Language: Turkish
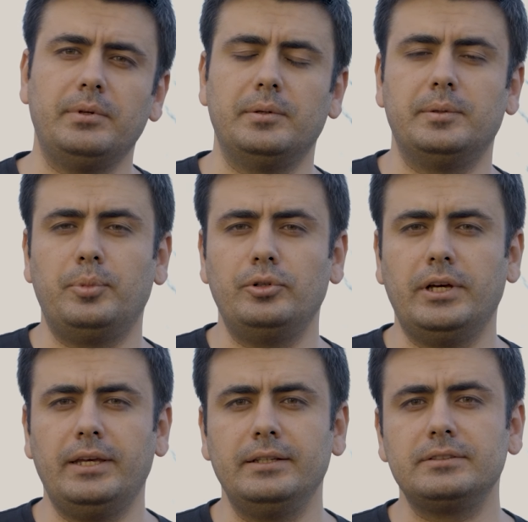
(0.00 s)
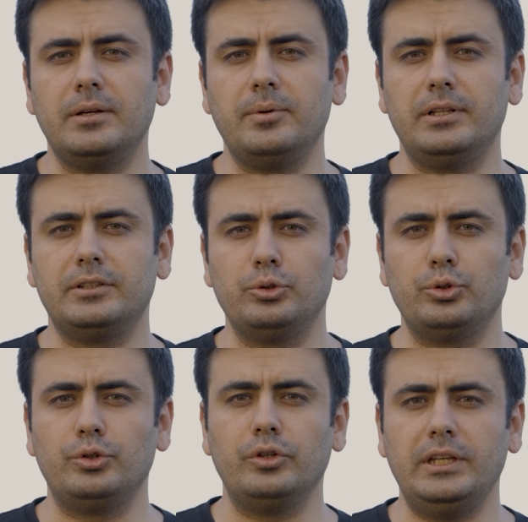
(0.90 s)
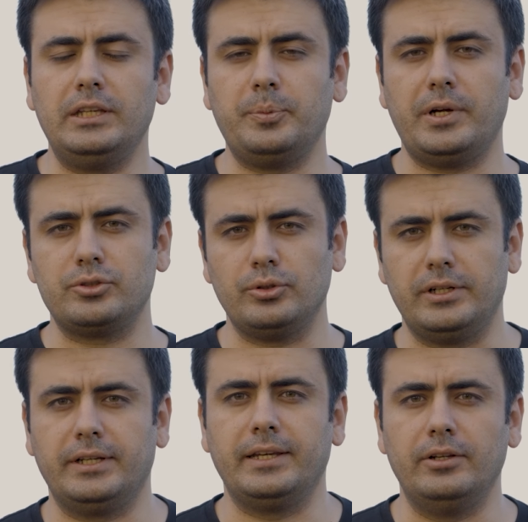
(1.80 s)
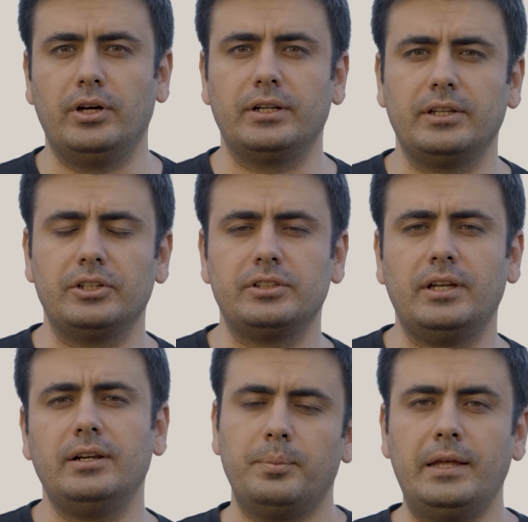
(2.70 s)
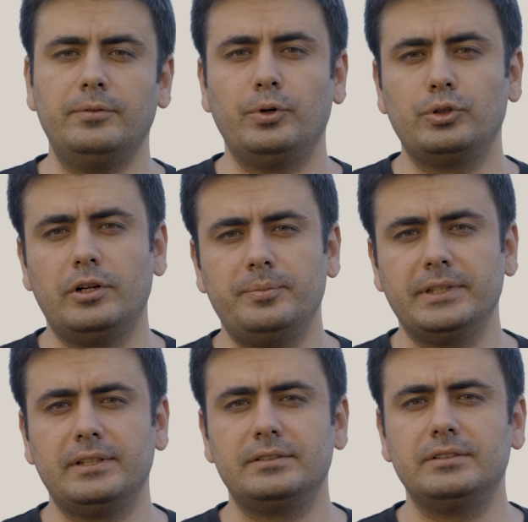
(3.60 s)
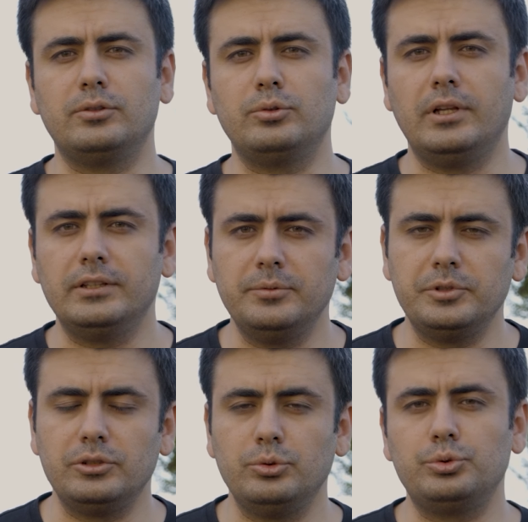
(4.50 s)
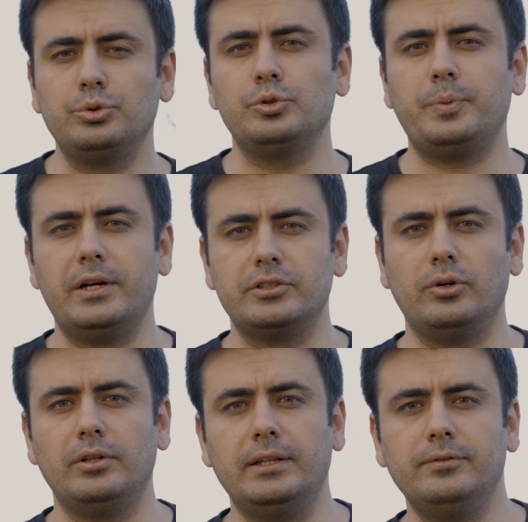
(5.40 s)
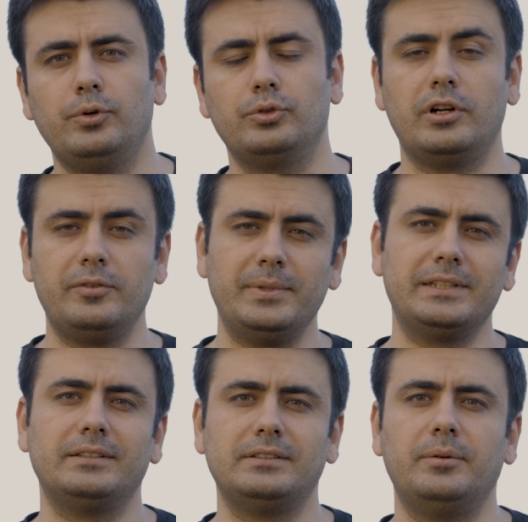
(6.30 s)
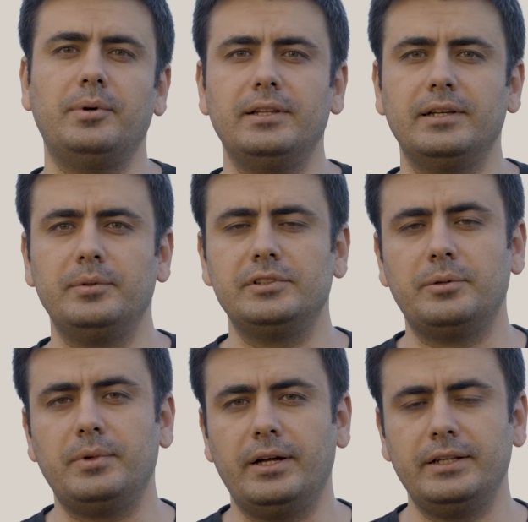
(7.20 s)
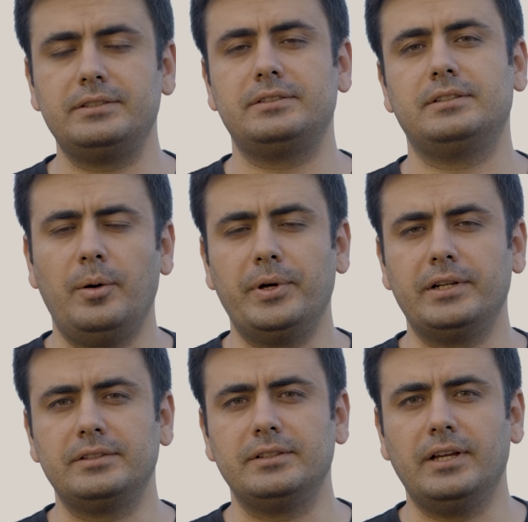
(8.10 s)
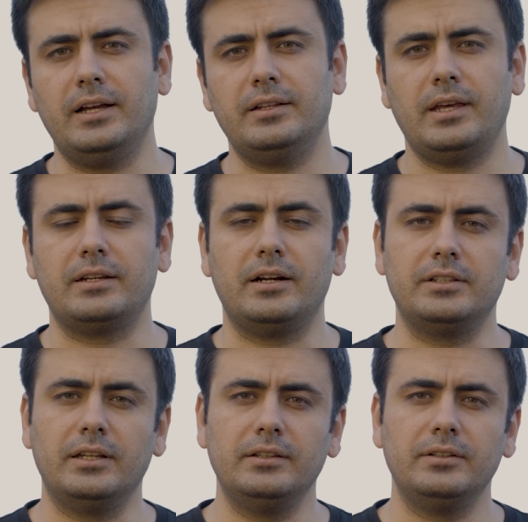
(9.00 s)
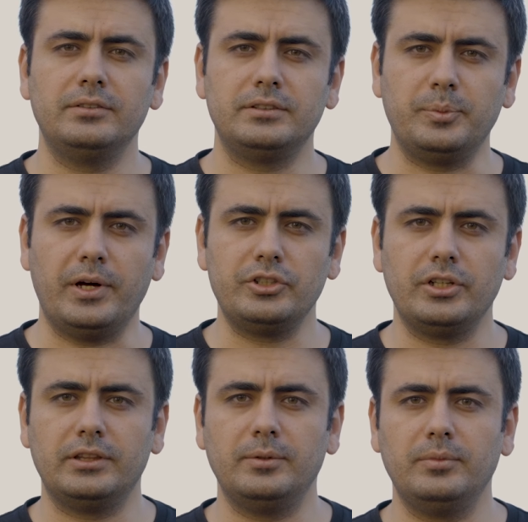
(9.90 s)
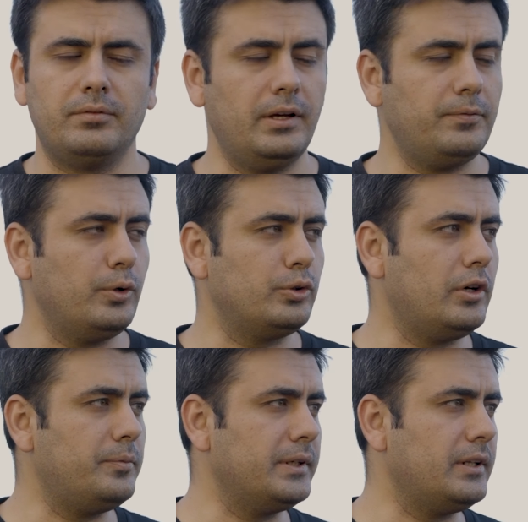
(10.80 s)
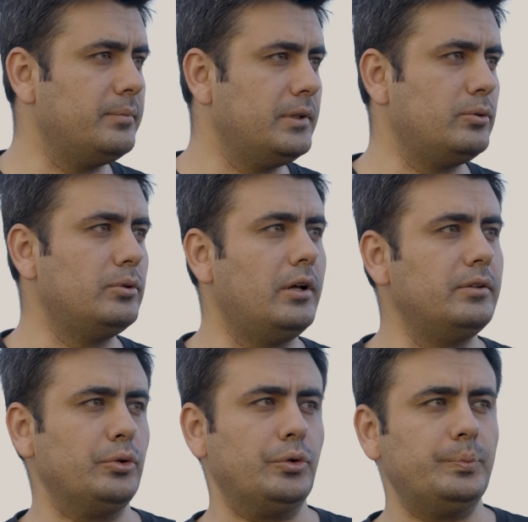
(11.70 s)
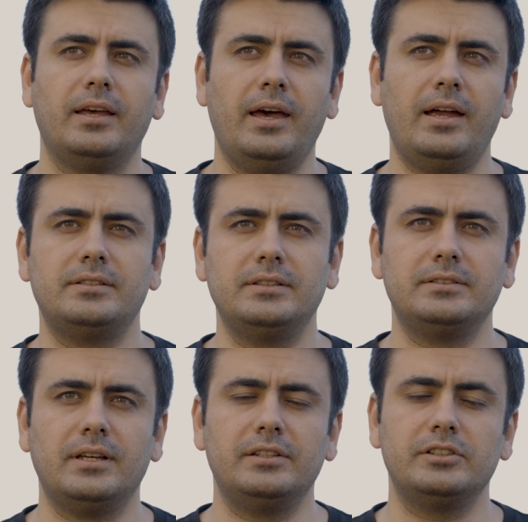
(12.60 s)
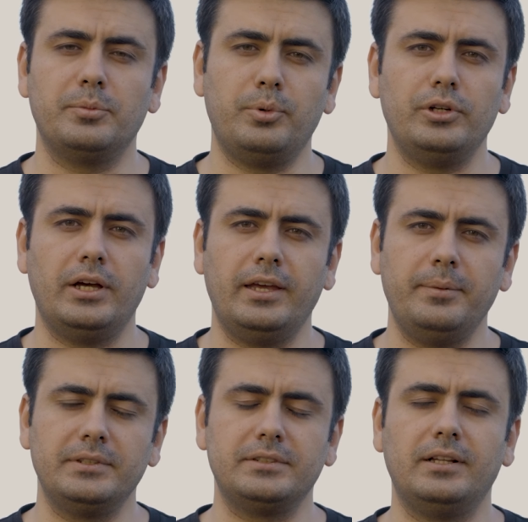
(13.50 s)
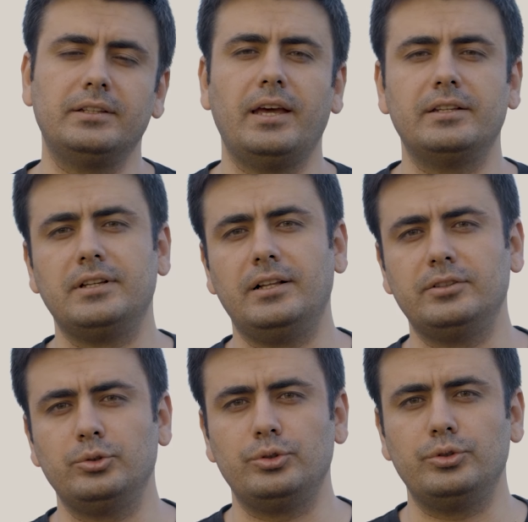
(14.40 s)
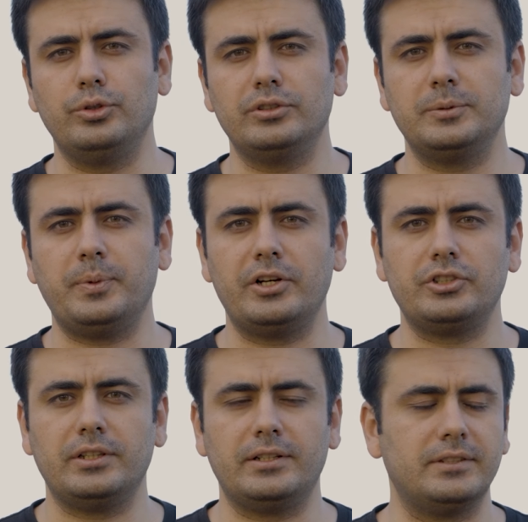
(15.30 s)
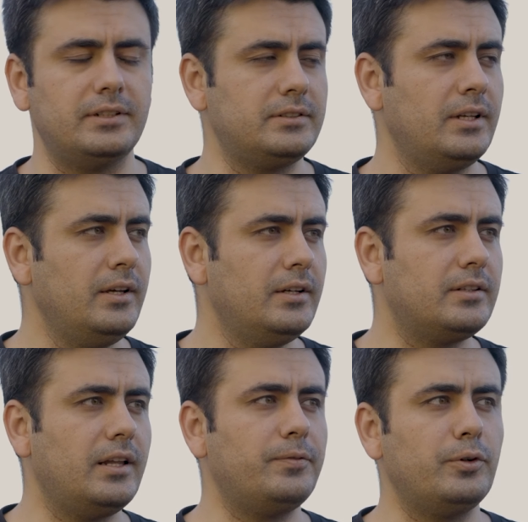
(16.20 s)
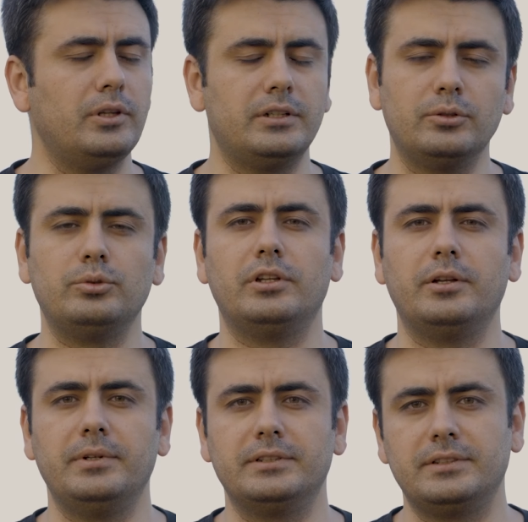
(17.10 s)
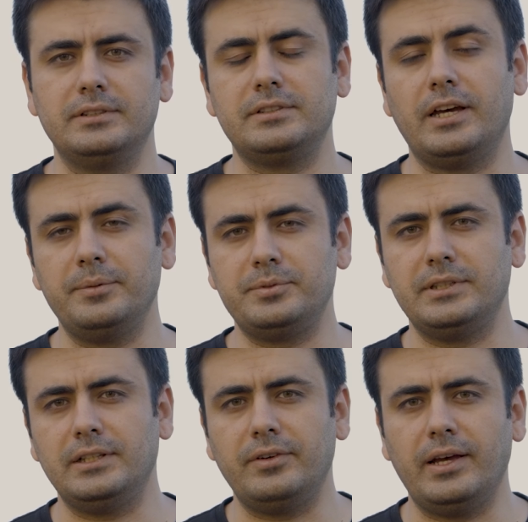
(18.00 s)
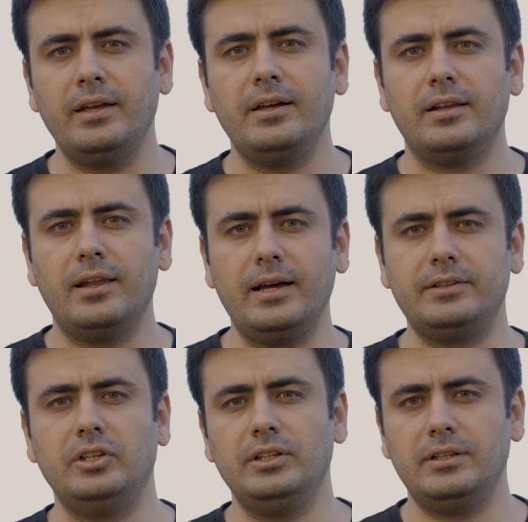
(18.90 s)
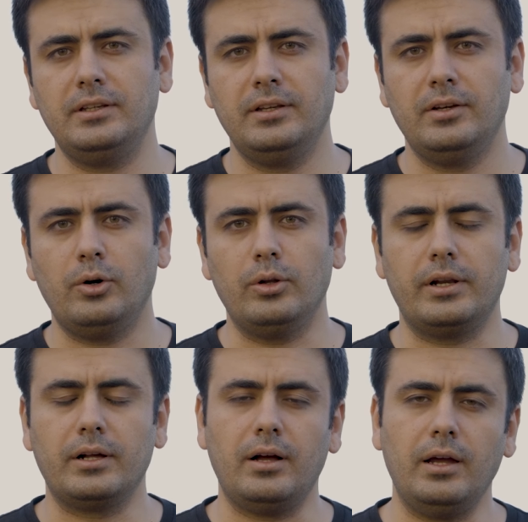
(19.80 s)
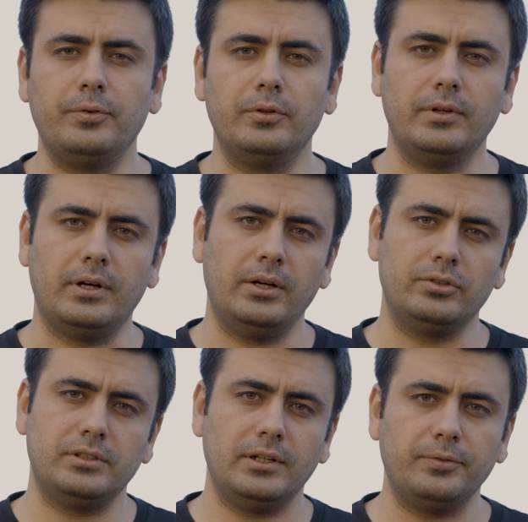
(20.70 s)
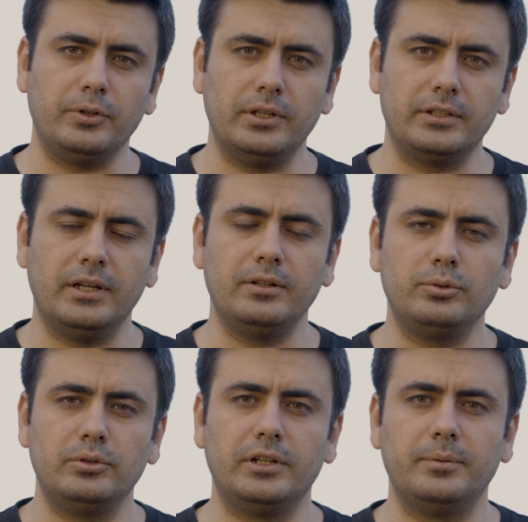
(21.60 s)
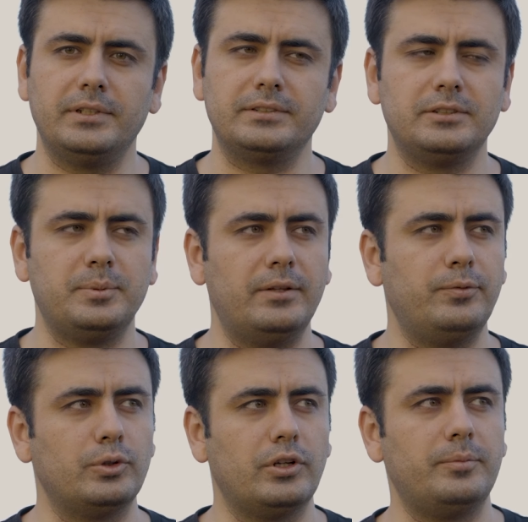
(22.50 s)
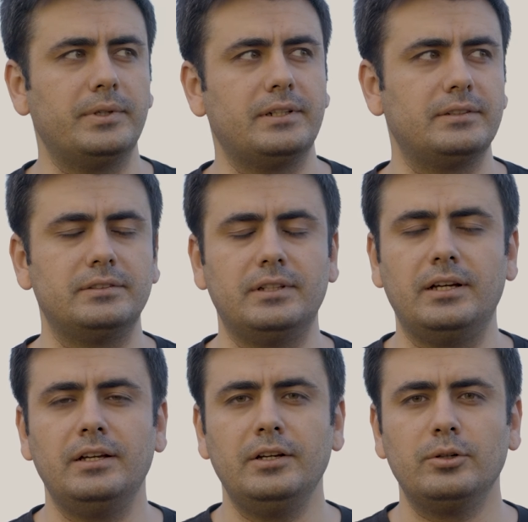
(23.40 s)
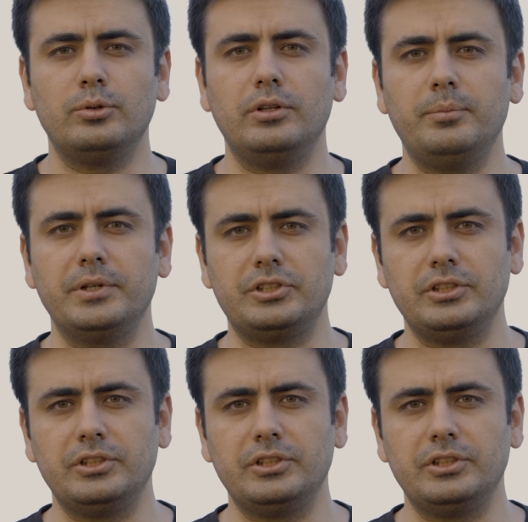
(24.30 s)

gibi Boya XM6 ürünü iki parça olarak geliyor arkadaşlar. Ben fotoğraf makinesinde kullandığım için üçüncü parça olan fotoğraf makinesine bağlayabileceğim RX aparatını da tekrardan sipariş ettim ve fotoğraf makinemde kullanıyorum. Eğer siz sadece Boya MX6 S6 ürününü sipariş ederseniz telefonlarda kullanabilirsiniz. Type-C'li ve Lighting olarak iPhone ve iOS telefonlarda kullanabilirsiniz. Ben fotoğraf makinesinde kullanmak